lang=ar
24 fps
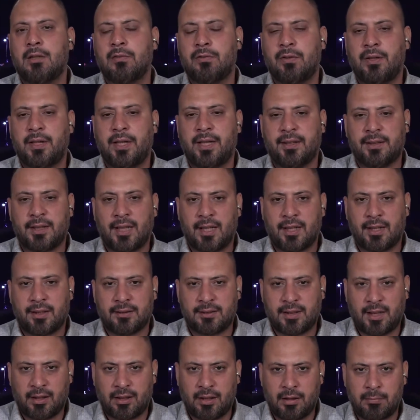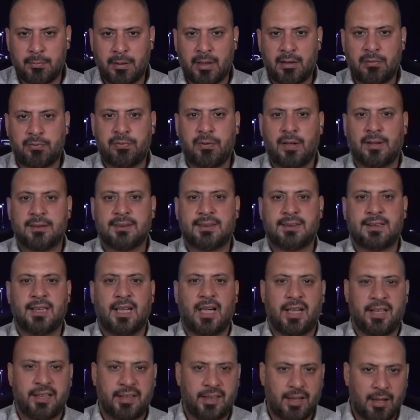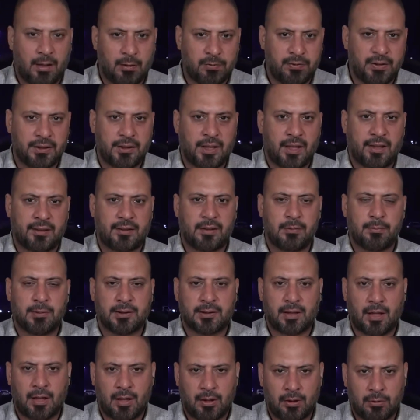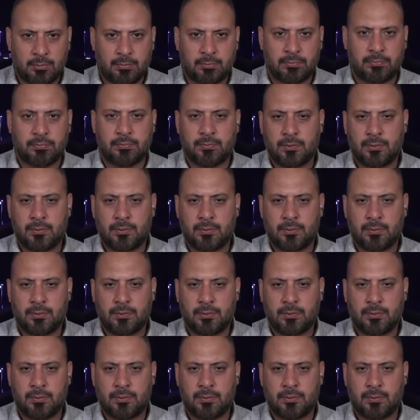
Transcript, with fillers: في إدارة يعني الملفات السياحية أو في إدارة المطاعم